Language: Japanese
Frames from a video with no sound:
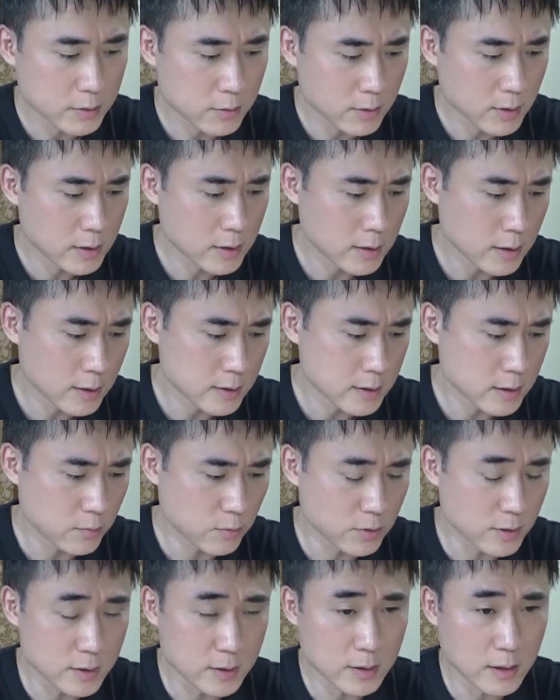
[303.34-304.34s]
あ、それに関して
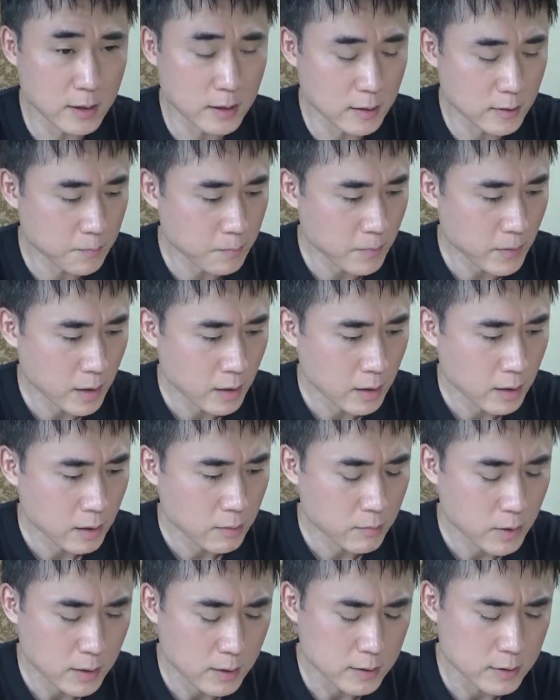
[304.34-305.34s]
もですね、
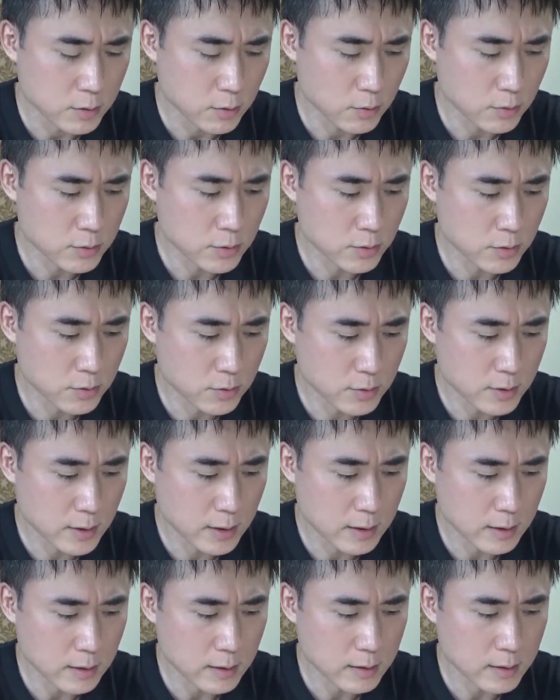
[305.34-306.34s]
まあ、消去法
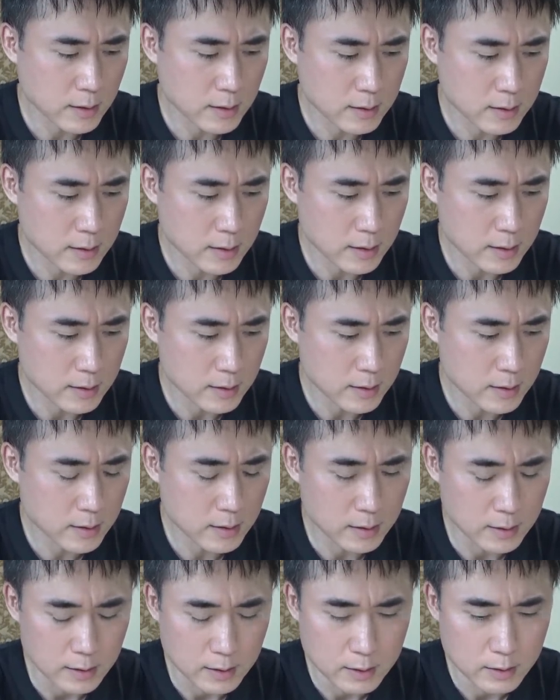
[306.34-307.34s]
で考え
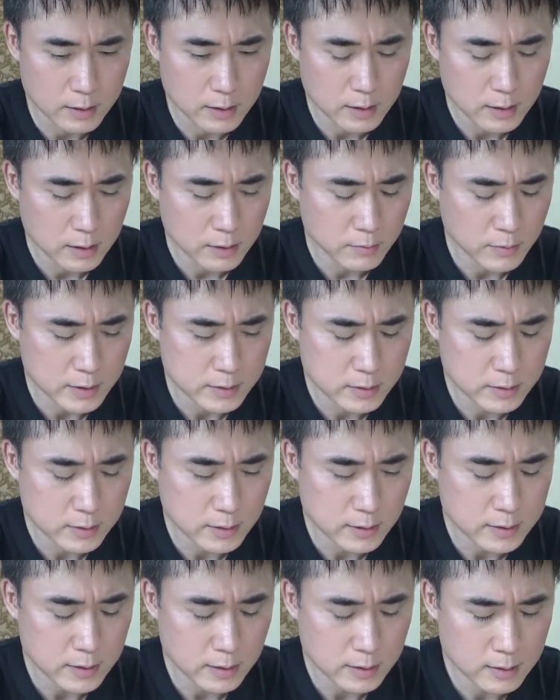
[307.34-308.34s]
て、まあ、
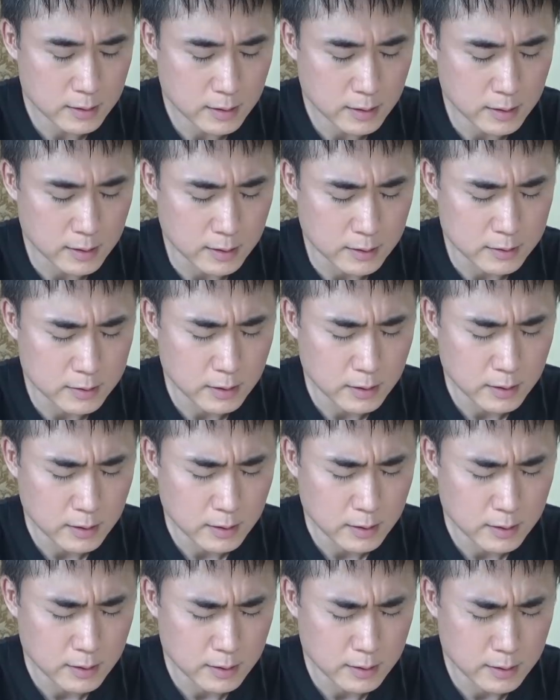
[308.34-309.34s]
菅さんが、
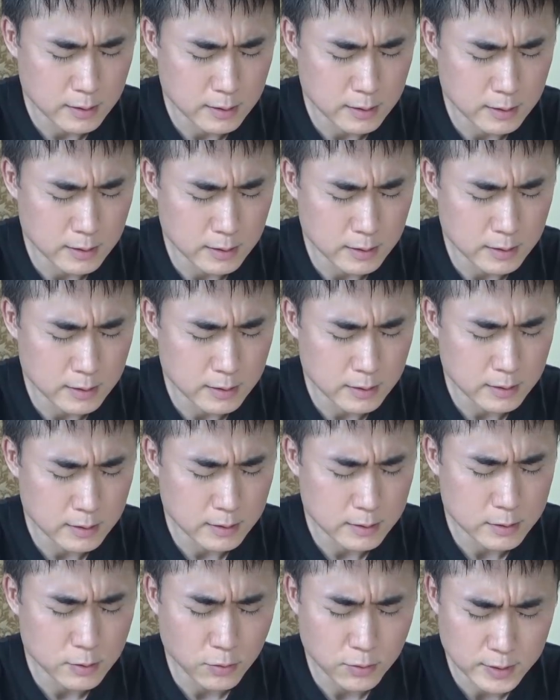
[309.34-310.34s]

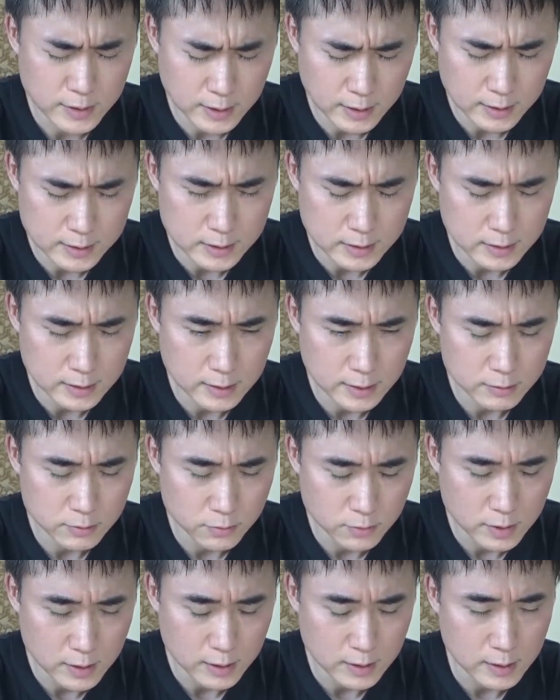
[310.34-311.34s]
えー、総理大臣になる
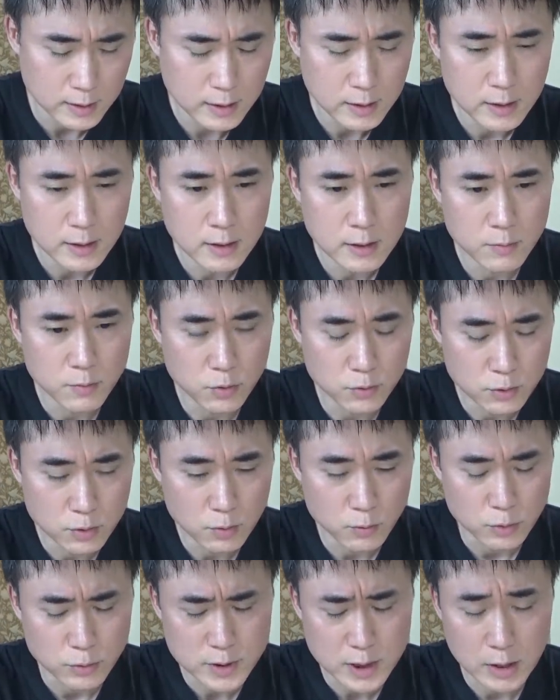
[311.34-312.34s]
のが
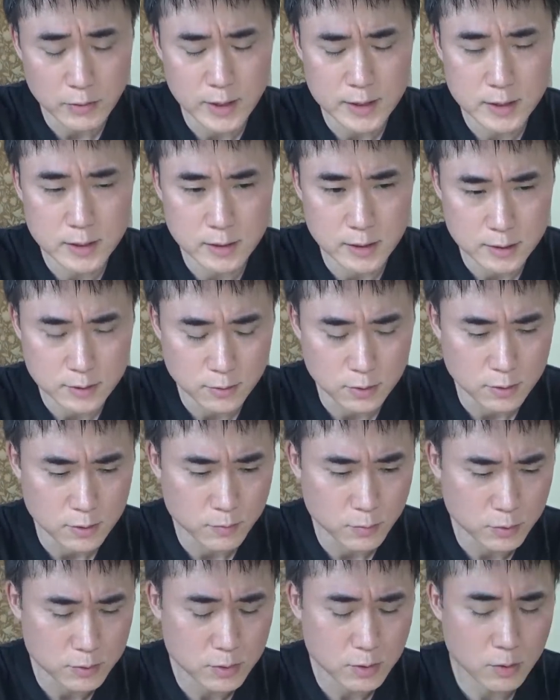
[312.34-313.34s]
最もふさわしいでしょ
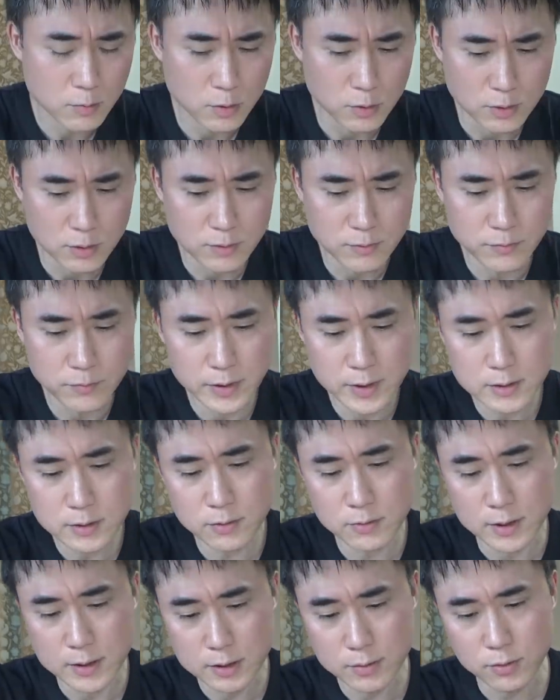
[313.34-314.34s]
う最も
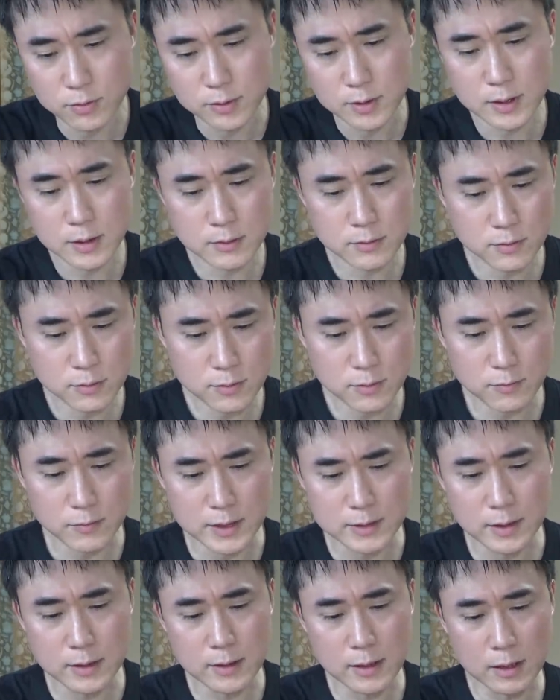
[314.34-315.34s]
ベストでしょうっていうことを、
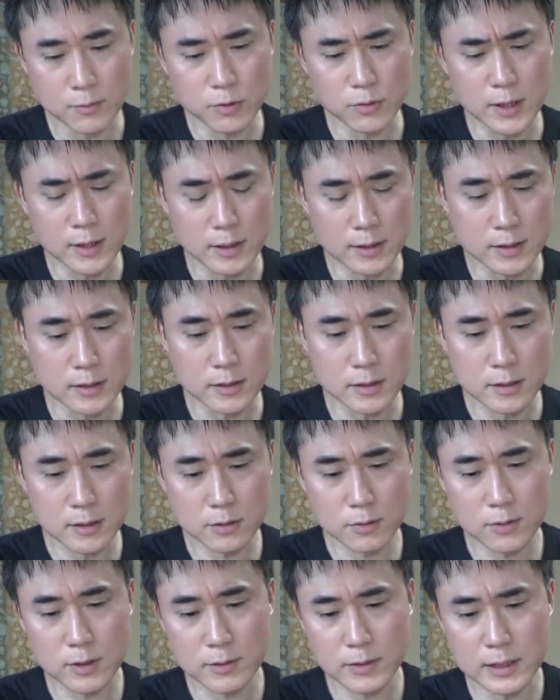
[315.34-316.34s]
ま前回もお話しして
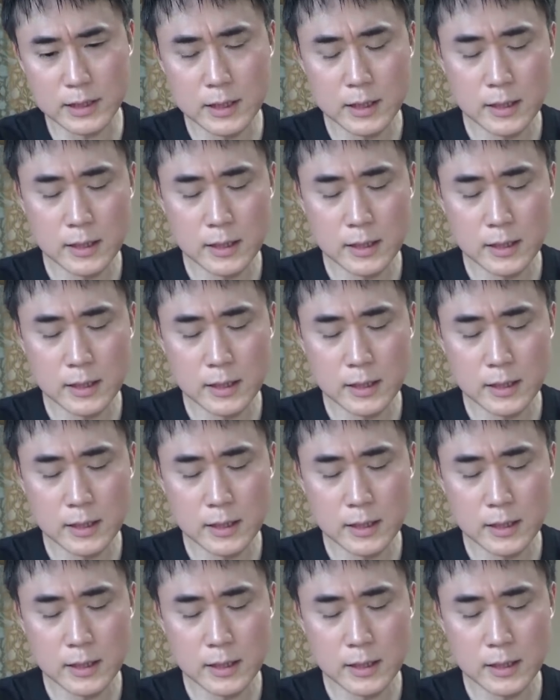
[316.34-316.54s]
それは